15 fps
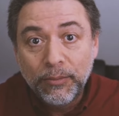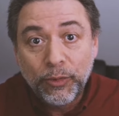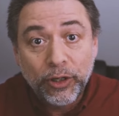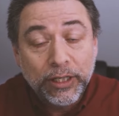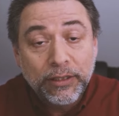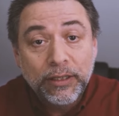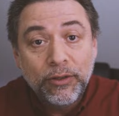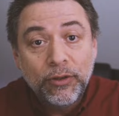
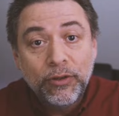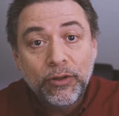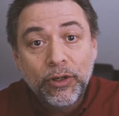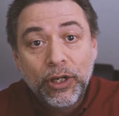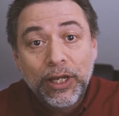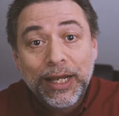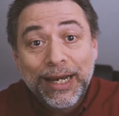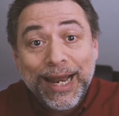porque si no,
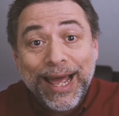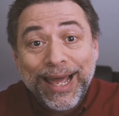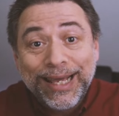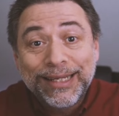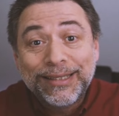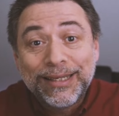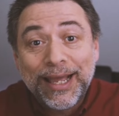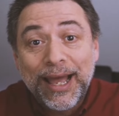la
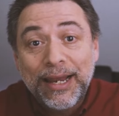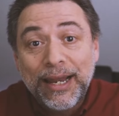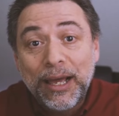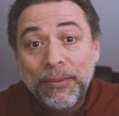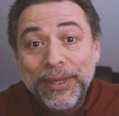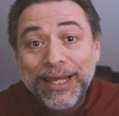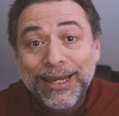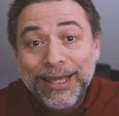
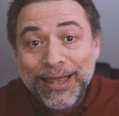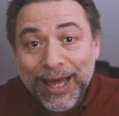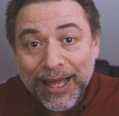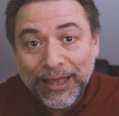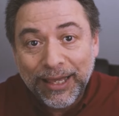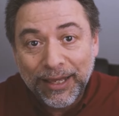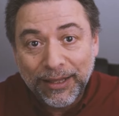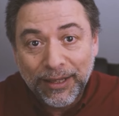
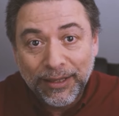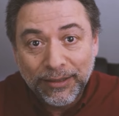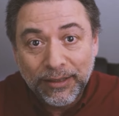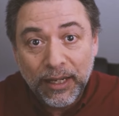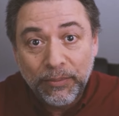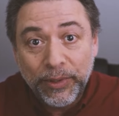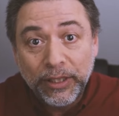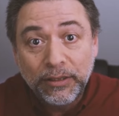escalabilidad que te
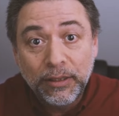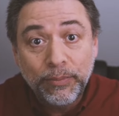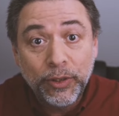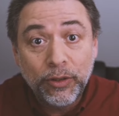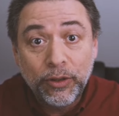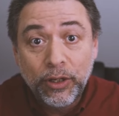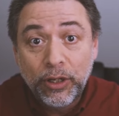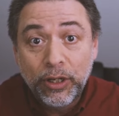decía al
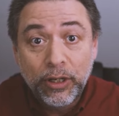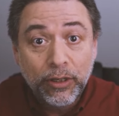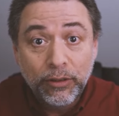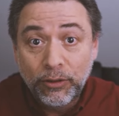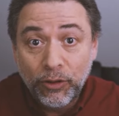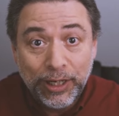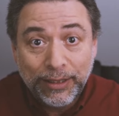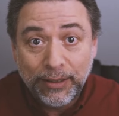principio
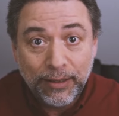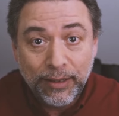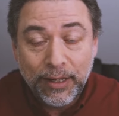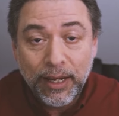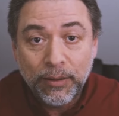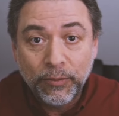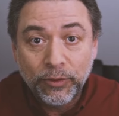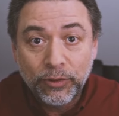no la
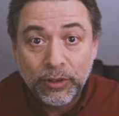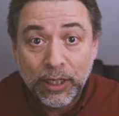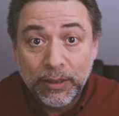tendríamos.